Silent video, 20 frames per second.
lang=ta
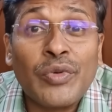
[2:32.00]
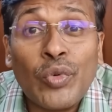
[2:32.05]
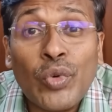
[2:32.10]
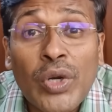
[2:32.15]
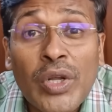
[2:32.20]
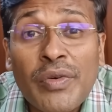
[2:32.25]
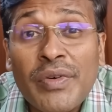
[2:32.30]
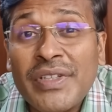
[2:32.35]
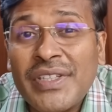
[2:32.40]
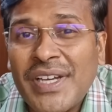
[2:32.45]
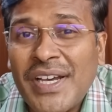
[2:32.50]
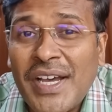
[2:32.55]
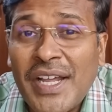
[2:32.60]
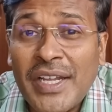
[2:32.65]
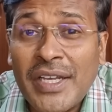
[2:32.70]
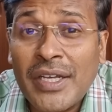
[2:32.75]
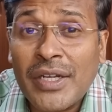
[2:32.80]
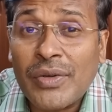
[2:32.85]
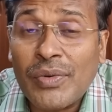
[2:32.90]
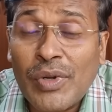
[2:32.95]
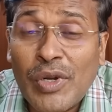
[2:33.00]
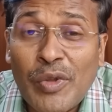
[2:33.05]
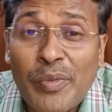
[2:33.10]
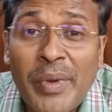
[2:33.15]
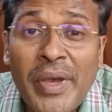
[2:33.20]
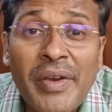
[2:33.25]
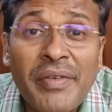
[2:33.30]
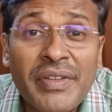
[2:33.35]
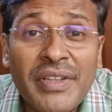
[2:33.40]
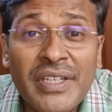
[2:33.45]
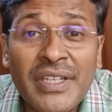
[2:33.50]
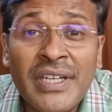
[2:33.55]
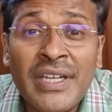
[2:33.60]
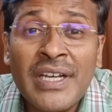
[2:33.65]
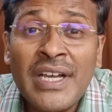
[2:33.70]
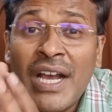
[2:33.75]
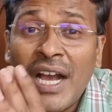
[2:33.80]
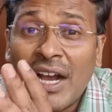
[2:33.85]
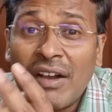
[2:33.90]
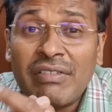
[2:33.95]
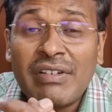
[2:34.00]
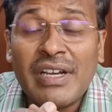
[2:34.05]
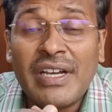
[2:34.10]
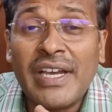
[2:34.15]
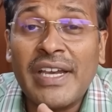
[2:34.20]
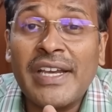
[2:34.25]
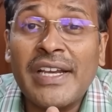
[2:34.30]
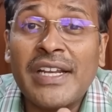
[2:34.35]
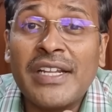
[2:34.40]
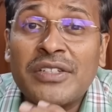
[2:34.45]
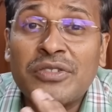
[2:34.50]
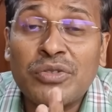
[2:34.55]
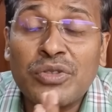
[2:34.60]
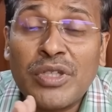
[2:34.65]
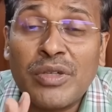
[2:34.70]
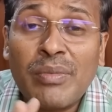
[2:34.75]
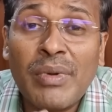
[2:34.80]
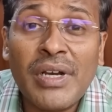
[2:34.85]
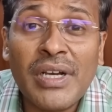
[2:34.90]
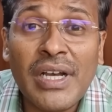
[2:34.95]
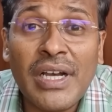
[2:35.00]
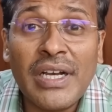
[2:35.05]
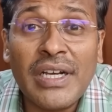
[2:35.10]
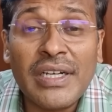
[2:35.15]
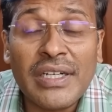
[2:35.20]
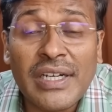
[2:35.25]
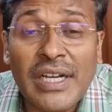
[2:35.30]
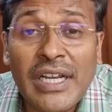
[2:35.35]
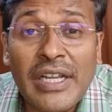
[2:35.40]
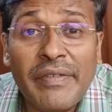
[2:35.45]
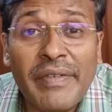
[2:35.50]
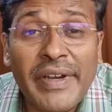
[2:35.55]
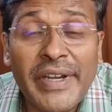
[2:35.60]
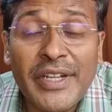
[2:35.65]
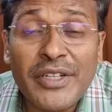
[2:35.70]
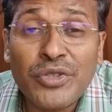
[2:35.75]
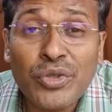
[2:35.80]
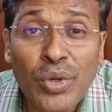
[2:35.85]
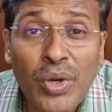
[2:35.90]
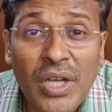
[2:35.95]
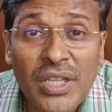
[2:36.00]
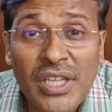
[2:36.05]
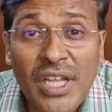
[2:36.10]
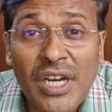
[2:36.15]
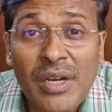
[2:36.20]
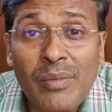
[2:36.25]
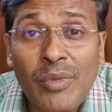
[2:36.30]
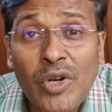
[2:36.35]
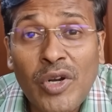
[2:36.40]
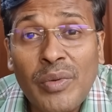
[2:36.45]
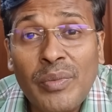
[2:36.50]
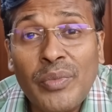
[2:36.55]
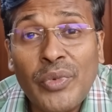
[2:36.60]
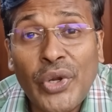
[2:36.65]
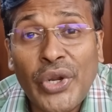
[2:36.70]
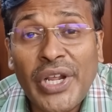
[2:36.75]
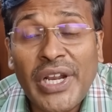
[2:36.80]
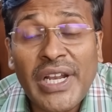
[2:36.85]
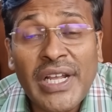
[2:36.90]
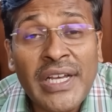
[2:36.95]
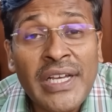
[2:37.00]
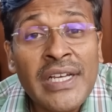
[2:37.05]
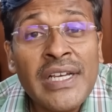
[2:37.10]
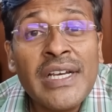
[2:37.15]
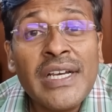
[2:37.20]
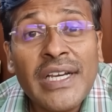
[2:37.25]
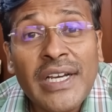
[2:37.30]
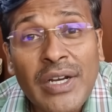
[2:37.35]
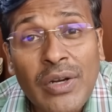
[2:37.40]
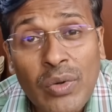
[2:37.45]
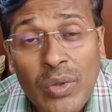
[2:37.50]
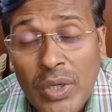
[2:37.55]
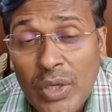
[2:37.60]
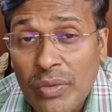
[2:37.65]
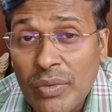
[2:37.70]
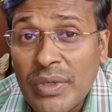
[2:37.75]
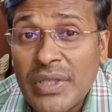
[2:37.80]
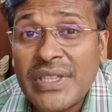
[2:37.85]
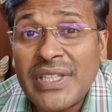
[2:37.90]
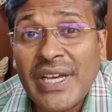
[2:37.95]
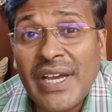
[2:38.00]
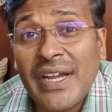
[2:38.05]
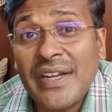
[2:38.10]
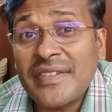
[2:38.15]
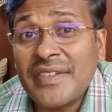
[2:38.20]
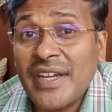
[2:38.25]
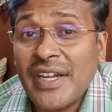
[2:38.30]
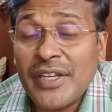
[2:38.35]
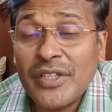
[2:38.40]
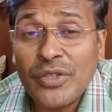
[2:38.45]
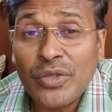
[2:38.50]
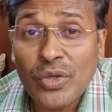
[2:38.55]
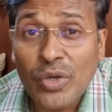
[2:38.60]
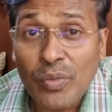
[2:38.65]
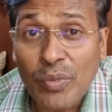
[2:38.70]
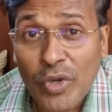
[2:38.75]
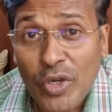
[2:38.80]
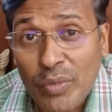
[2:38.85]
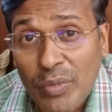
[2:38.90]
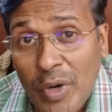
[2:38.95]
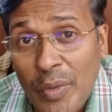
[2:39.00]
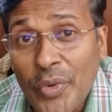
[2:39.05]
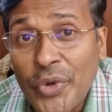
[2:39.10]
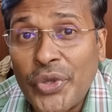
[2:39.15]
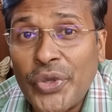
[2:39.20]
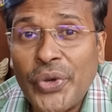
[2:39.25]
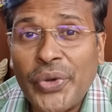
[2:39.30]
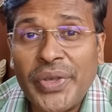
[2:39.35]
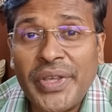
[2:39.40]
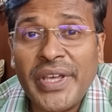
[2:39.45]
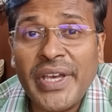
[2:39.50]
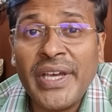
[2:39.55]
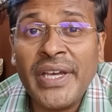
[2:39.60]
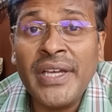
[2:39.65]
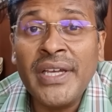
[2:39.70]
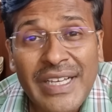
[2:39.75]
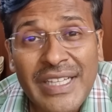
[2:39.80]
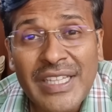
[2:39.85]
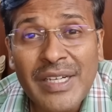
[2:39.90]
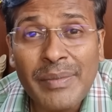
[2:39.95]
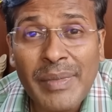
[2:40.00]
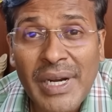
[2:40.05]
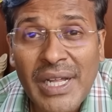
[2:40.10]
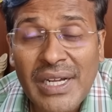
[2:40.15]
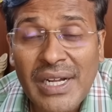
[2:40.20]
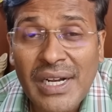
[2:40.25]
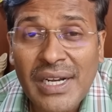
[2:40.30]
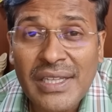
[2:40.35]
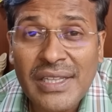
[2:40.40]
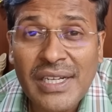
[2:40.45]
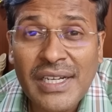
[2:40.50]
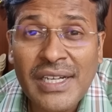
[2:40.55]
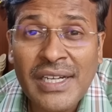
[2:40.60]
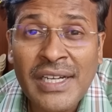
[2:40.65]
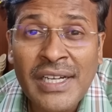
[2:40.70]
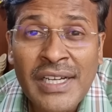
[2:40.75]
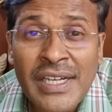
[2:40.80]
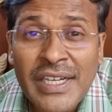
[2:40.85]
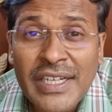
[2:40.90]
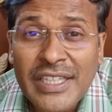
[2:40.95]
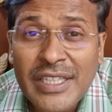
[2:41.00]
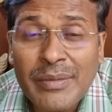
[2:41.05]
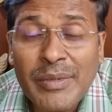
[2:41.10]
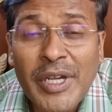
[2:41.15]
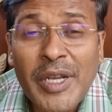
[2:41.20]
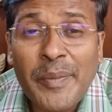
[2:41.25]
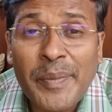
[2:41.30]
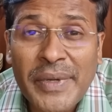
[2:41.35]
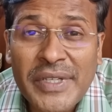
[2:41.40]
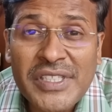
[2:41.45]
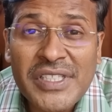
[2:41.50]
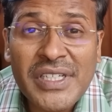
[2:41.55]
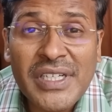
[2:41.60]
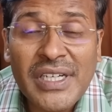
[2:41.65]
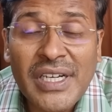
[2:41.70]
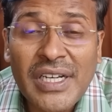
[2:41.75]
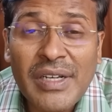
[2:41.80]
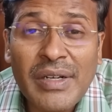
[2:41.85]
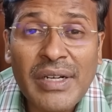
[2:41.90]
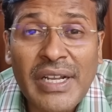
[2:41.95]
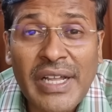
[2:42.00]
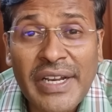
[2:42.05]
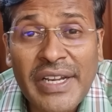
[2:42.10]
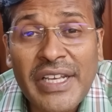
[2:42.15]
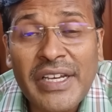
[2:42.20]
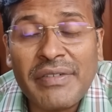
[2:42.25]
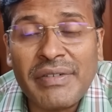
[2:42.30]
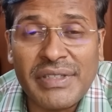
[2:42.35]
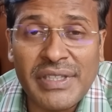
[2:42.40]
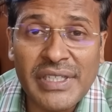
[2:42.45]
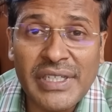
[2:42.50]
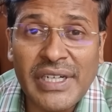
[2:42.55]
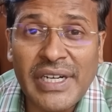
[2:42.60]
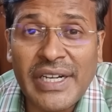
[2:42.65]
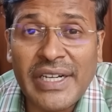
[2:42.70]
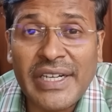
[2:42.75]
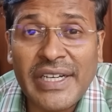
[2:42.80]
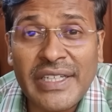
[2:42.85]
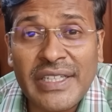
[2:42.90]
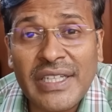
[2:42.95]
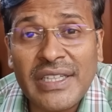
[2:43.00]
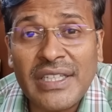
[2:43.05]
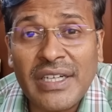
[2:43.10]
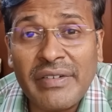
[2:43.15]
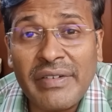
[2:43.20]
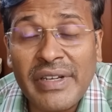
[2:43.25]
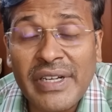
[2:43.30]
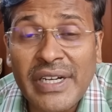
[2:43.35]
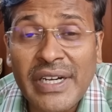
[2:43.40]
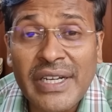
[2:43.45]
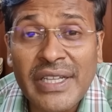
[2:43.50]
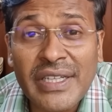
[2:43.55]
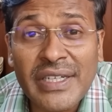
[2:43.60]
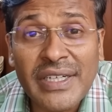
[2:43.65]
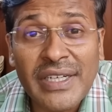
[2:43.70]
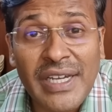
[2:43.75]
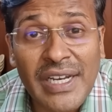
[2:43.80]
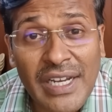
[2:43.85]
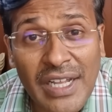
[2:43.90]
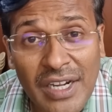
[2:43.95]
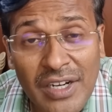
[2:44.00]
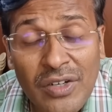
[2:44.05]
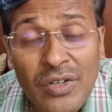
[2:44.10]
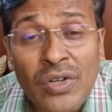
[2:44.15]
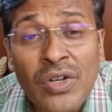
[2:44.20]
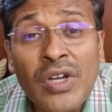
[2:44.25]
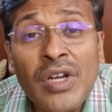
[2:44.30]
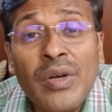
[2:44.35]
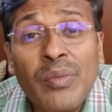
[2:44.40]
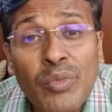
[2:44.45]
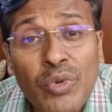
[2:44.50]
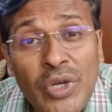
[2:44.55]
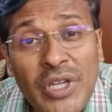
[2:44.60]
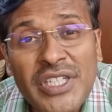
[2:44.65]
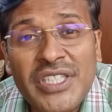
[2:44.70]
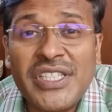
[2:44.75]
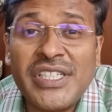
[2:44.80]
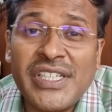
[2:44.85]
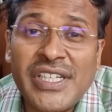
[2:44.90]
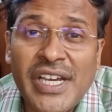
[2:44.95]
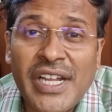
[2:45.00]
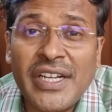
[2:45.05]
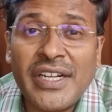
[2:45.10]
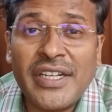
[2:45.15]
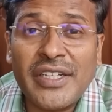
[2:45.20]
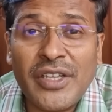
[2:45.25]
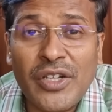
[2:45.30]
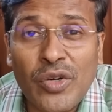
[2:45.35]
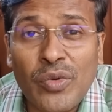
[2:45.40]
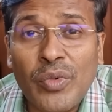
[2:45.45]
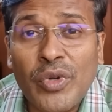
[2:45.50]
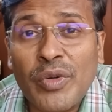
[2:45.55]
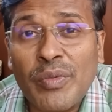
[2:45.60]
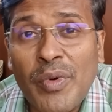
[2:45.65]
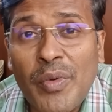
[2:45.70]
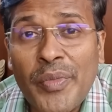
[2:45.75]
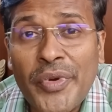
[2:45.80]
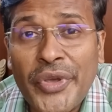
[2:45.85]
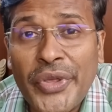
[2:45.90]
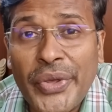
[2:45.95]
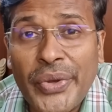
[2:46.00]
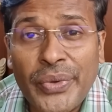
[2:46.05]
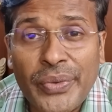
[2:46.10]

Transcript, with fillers: உணவு தயாரிக்கிறவங்களுமே வந்து அவங்க கைகளை சுத்தமாக கழுவிட்டு சுகாதாரமான முறையில் உணவு தயார் செய்கிறது ரொம்ப ரொம்ப முக்கியம் இங்கே இந்த மழை காலத்தில் இந்த மாதிரி பிரச்சனைகள் நிறைய வந்துக்கிட்டு இருக்கு இதை தவிர்க்கிறதுக்கு எல்லாரும் முன்னெச்சரிக்கையாக இருக்கிறது ரொம்ப ரொம்ப முக்கியம்